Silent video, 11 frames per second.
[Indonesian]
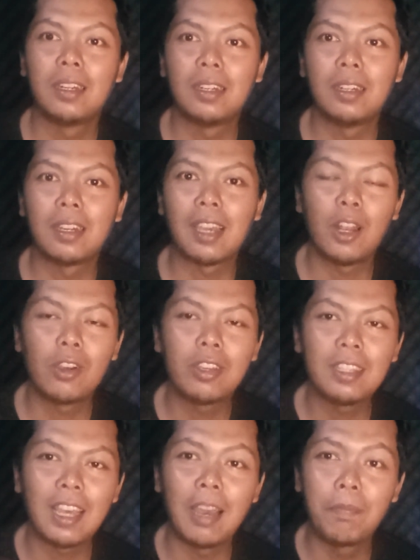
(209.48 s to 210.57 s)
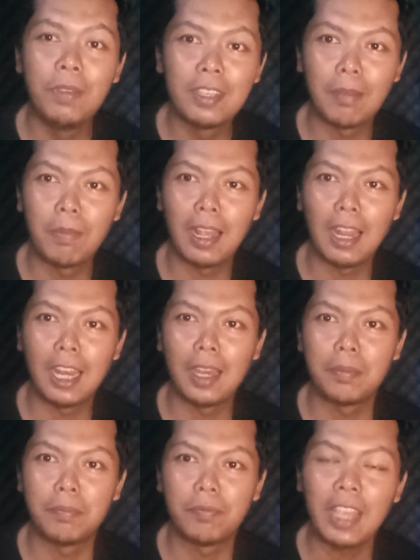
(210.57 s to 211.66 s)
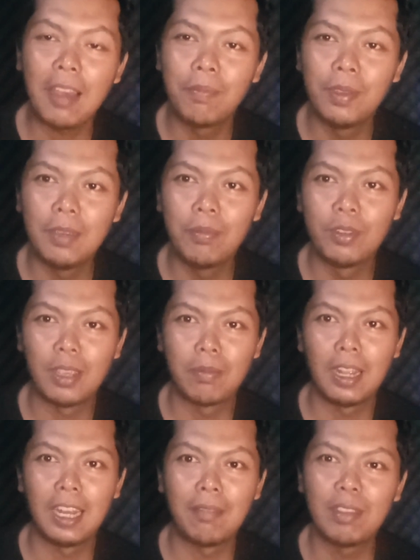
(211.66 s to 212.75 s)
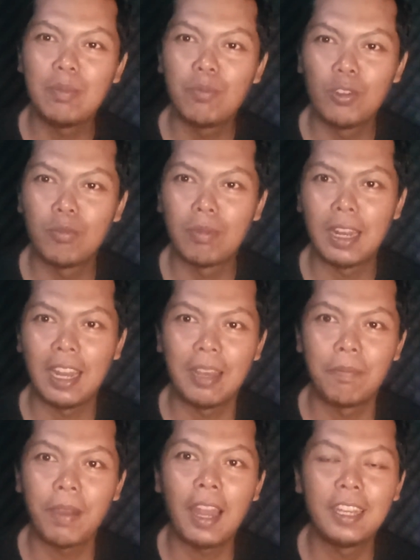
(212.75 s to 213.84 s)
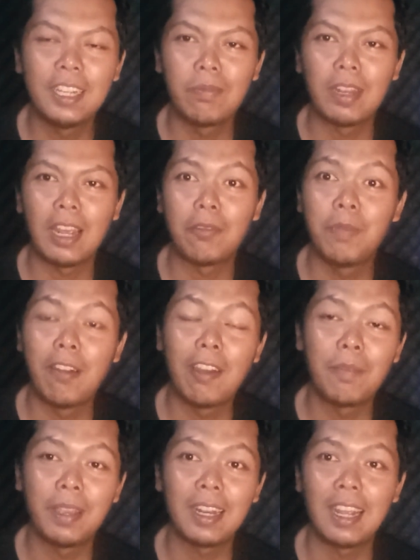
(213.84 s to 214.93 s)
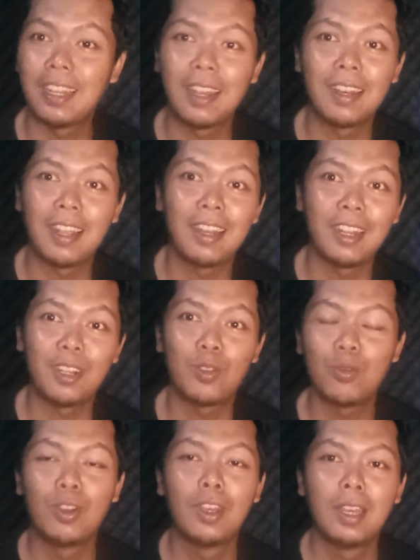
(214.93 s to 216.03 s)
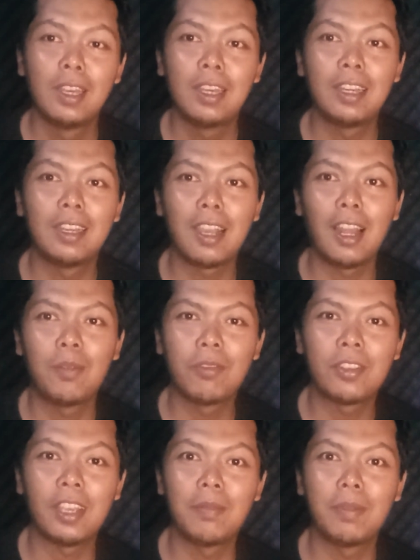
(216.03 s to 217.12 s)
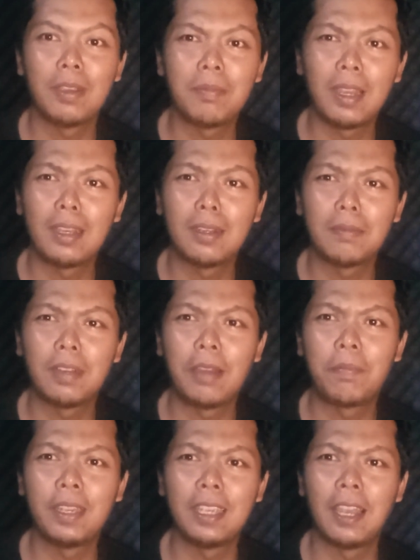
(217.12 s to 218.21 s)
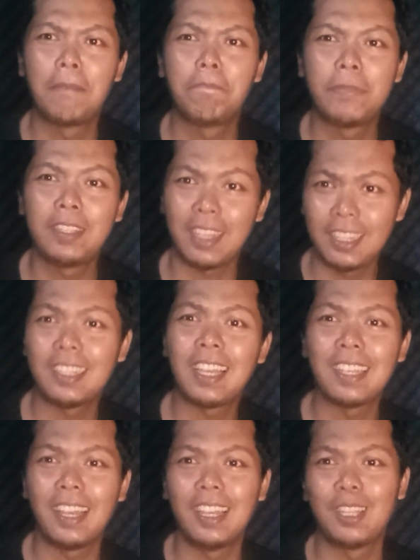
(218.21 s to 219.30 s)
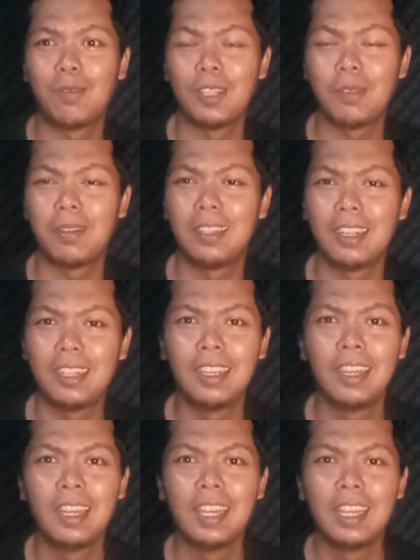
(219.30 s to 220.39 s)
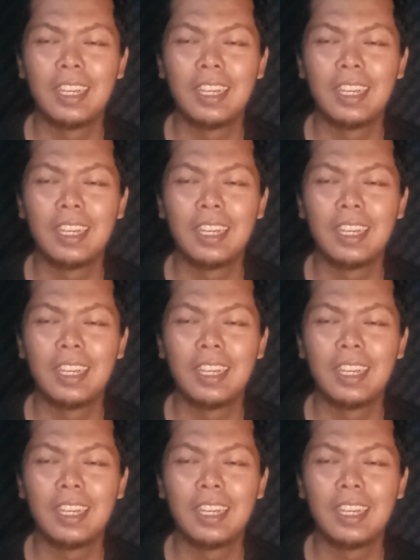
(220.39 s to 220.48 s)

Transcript: eh, kalau kita bisa menanam cabai bisa menanam timun menanam padi menanam bawang merah dan lain-lain itu eh, kalau menurut saya memang apa ya cita-cita saya teman-teman jadi